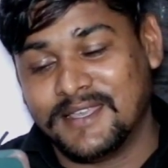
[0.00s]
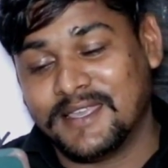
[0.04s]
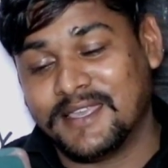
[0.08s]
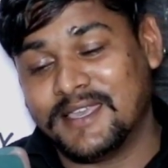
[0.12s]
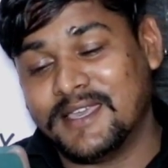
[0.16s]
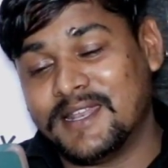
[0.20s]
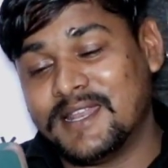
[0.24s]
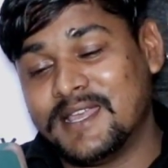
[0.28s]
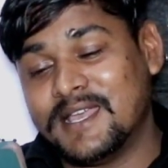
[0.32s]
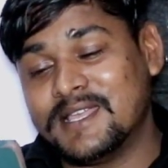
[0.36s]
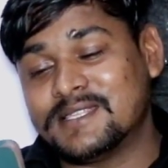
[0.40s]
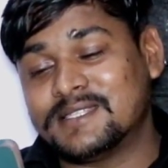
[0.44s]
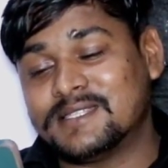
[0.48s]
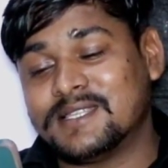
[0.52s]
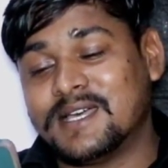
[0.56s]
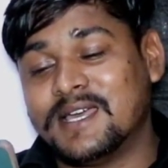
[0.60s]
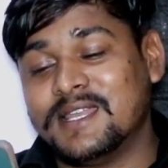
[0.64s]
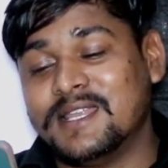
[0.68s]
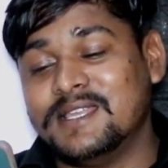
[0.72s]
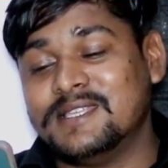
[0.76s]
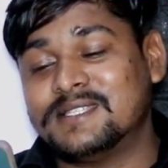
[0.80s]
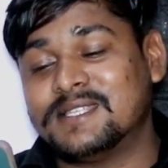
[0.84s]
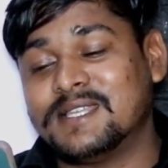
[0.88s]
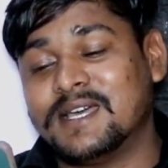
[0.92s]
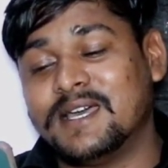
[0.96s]
कह रहा
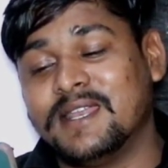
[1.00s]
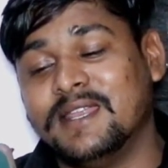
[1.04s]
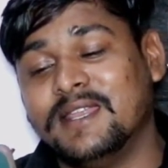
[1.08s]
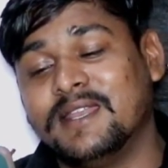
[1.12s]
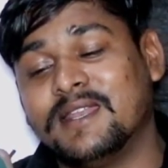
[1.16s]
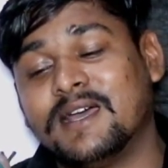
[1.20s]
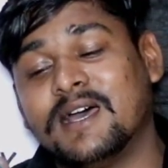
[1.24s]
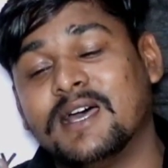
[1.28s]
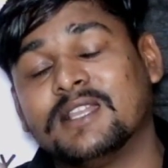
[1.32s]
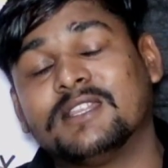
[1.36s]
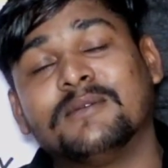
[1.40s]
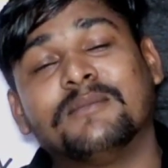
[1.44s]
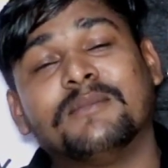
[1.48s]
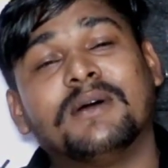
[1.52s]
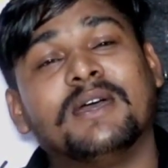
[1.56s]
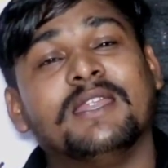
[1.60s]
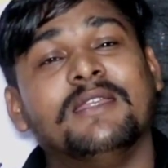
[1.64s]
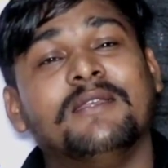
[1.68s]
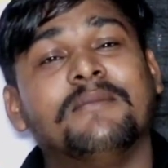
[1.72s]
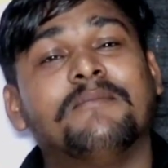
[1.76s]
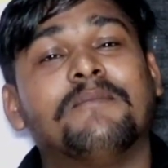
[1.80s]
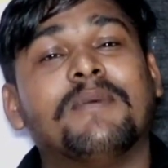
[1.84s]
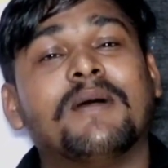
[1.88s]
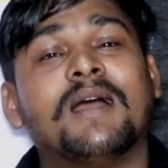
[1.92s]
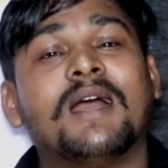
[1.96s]
सारी सारी रात
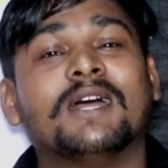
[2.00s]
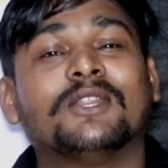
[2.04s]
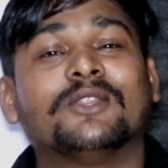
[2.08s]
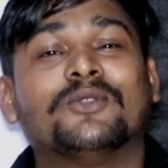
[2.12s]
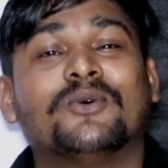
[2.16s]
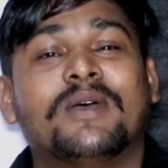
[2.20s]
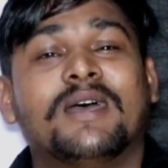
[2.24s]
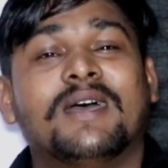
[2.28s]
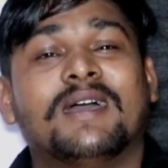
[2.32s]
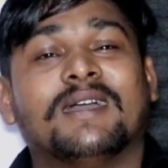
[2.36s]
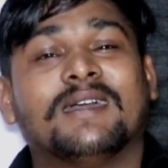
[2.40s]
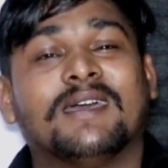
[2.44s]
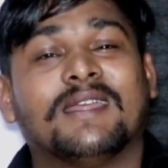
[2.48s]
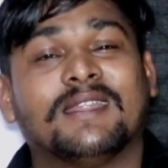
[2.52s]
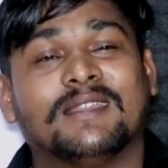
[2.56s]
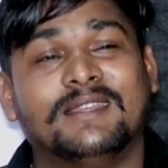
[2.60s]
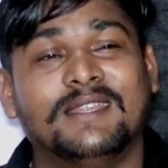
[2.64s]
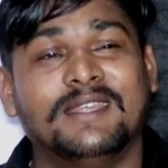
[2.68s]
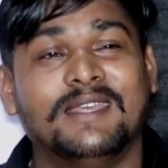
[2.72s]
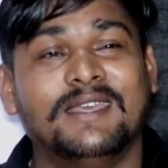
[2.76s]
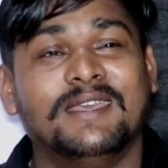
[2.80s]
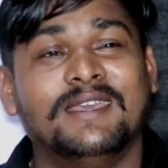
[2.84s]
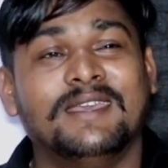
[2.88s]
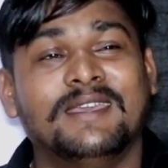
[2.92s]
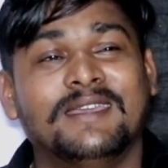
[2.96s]
मारी बात होया कर
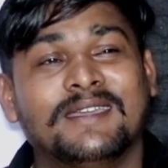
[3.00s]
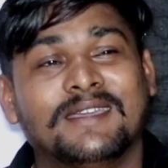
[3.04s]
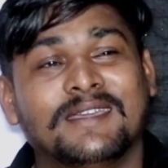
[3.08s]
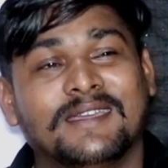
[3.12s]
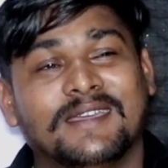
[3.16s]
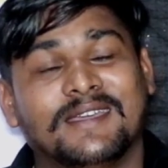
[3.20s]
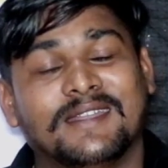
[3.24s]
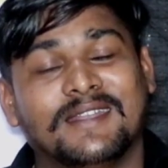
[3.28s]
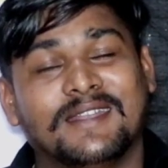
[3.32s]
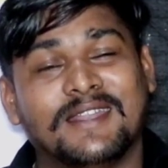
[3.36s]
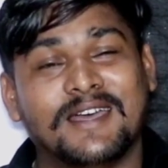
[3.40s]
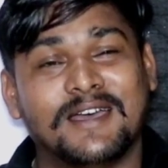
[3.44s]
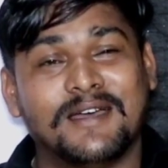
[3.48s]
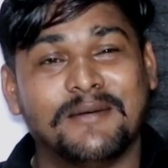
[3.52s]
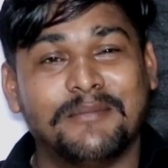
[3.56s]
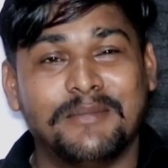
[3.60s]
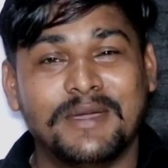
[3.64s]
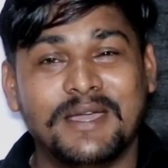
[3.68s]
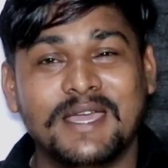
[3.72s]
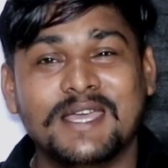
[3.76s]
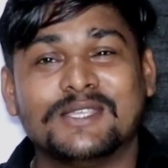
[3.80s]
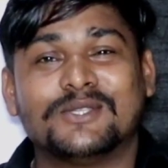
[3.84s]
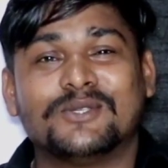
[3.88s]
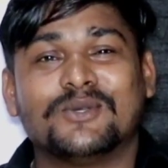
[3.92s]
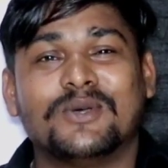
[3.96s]
दी ना
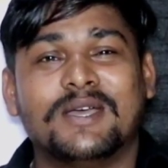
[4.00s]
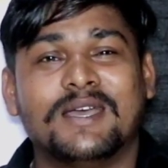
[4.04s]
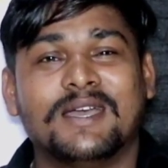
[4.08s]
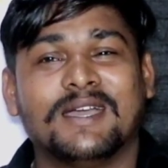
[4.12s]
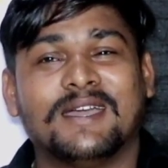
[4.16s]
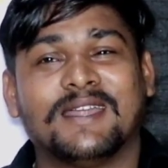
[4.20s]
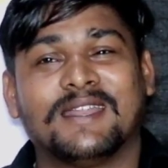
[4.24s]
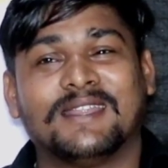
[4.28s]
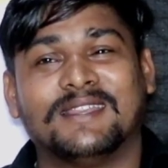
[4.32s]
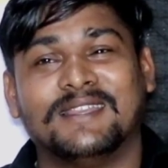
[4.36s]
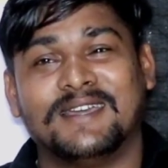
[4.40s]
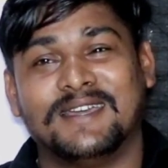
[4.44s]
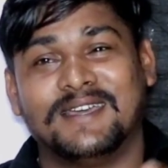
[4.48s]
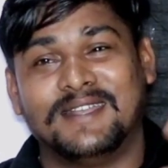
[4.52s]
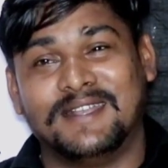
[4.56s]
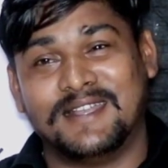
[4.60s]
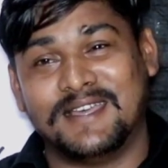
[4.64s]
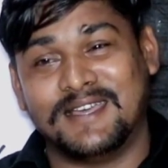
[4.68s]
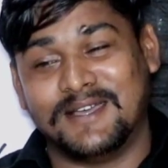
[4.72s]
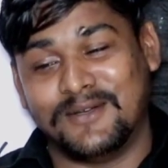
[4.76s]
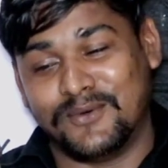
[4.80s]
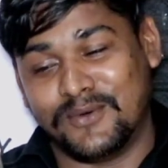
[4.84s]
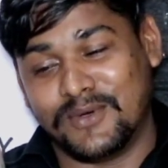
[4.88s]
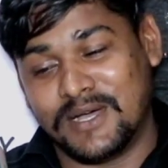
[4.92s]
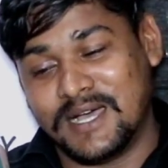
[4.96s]
मैं सोया करता
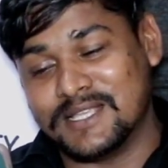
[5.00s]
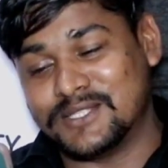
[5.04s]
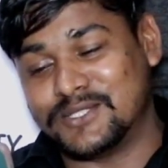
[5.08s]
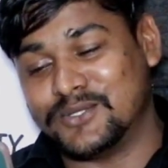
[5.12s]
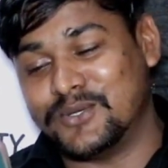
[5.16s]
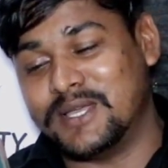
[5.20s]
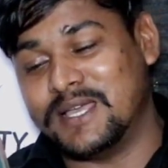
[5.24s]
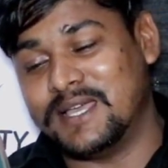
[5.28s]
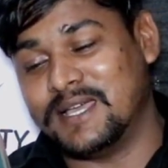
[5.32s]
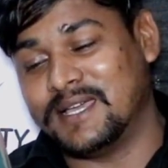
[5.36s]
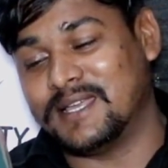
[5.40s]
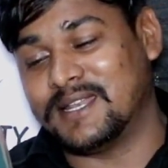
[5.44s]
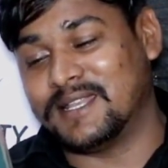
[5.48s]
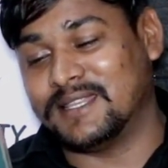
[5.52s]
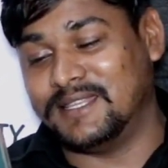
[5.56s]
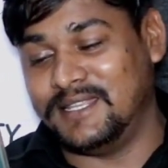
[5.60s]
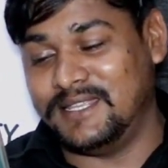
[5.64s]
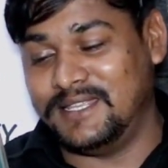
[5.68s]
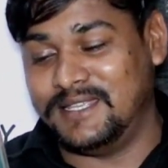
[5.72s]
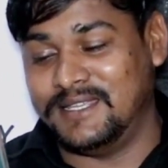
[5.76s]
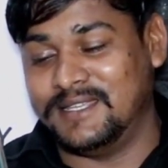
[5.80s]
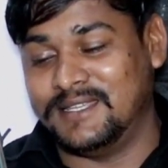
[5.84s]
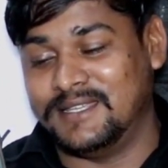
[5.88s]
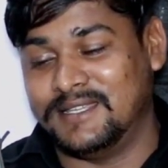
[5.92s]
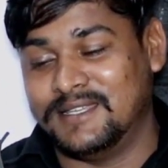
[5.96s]
ना वह सोया कर
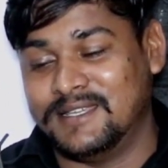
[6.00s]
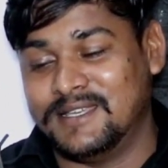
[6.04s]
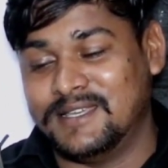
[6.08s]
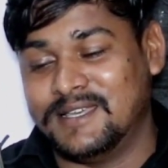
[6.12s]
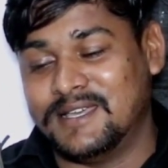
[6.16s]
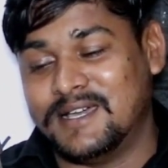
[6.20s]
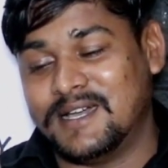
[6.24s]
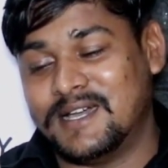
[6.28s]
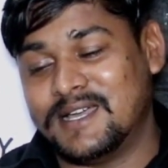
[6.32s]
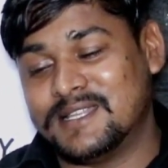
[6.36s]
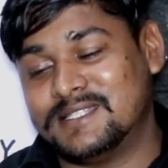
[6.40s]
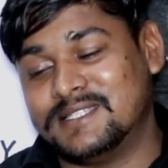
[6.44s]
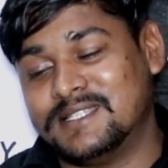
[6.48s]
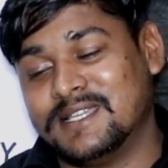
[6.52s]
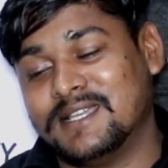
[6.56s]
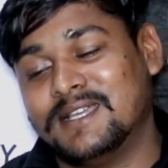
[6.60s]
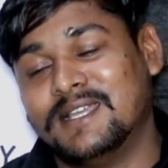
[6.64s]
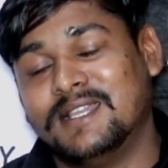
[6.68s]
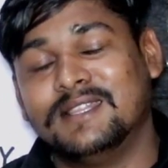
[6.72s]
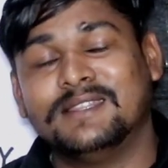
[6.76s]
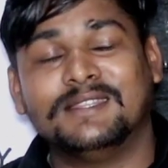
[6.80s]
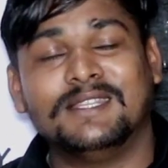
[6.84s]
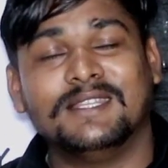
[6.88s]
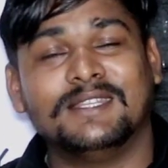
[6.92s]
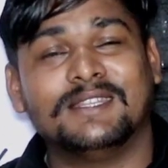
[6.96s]
दी अच्छा
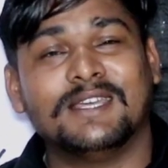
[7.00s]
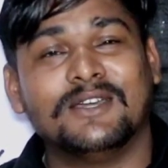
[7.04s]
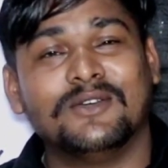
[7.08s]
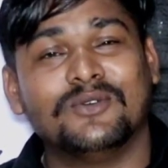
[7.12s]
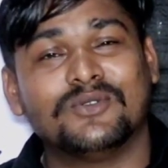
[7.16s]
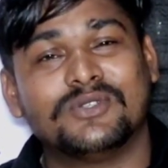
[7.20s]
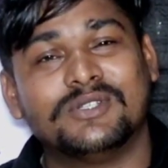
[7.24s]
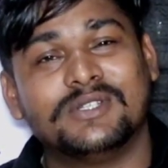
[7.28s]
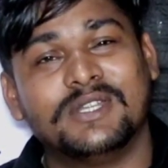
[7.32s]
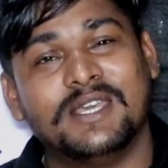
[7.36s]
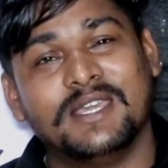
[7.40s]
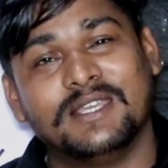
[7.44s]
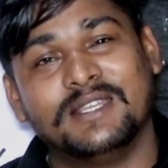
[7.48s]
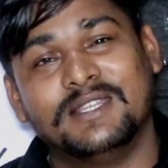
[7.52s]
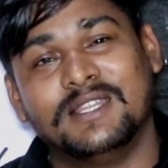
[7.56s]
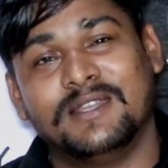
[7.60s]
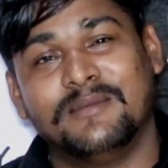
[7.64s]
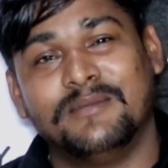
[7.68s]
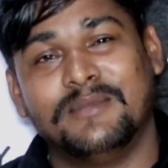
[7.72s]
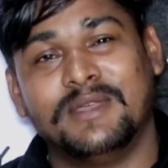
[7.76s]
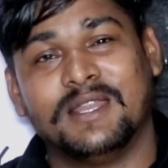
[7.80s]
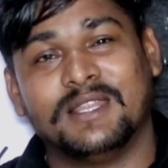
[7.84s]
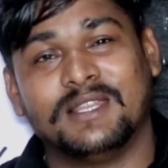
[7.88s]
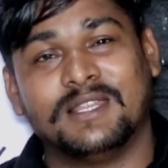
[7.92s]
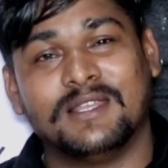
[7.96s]
गलती तो उसने एक दिन
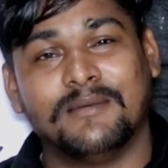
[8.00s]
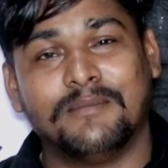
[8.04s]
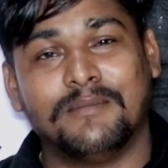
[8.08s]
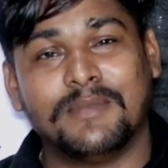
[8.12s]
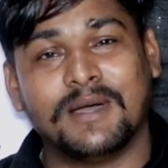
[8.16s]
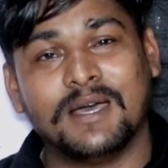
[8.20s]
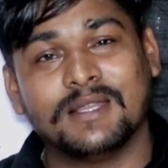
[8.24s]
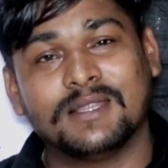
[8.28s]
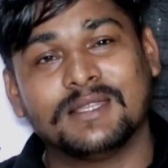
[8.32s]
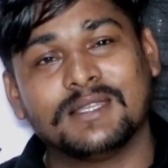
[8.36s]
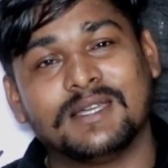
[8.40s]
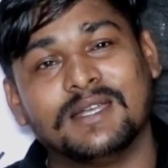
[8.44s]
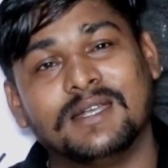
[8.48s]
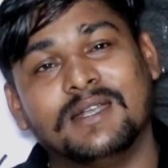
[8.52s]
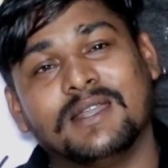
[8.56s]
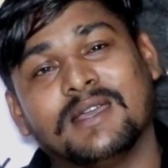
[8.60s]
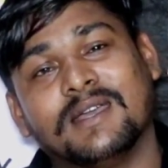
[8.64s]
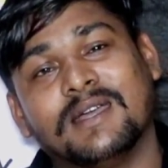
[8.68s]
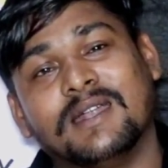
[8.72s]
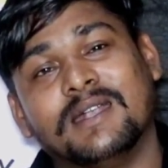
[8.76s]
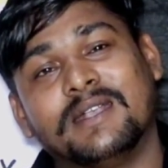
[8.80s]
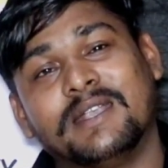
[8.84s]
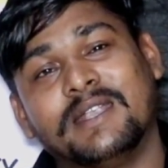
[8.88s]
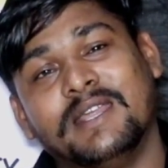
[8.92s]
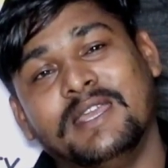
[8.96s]
मेरे तक बात करने
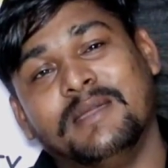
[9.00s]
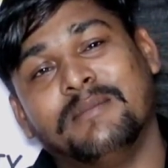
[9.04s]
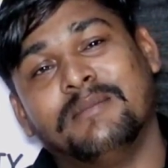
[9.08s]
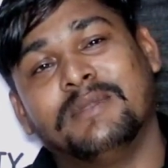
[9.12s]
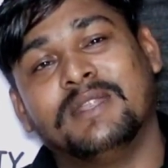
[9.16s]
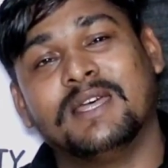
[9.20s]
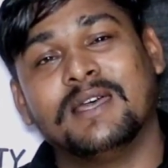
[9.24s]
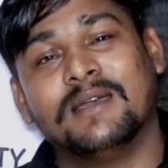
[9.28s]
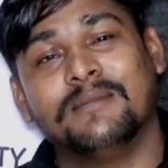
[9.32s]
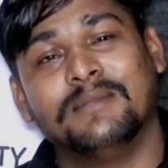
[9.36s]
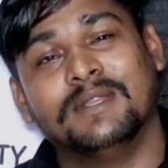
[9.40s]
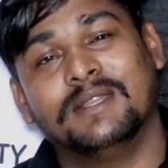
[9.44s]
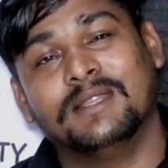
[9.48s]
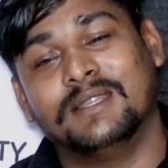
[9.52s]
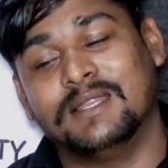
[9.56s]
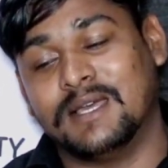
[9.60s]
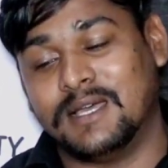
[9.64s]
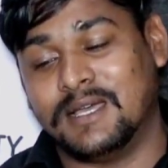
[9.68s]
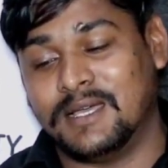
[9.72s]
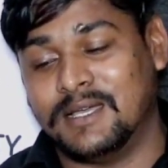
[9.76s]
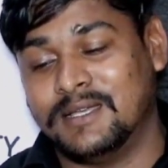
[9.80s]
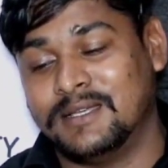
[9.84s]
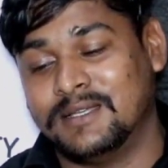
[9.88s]
का टेम ना मिलता